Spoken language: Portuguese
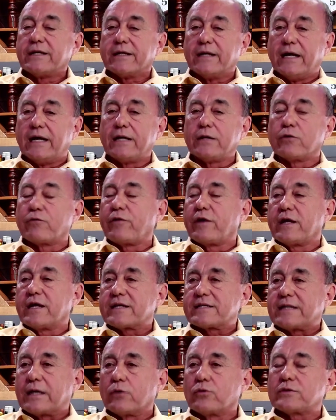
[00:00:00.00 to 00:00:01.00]
né, eu venho
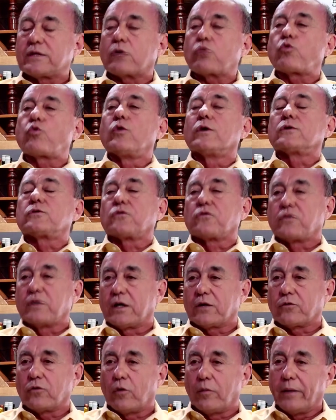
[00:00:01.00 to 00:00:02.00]
nessa luta há quantos
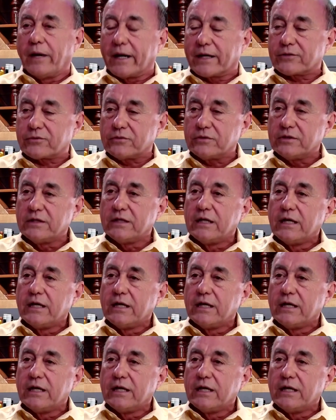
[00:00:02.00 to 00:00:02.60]
anos, Roberto?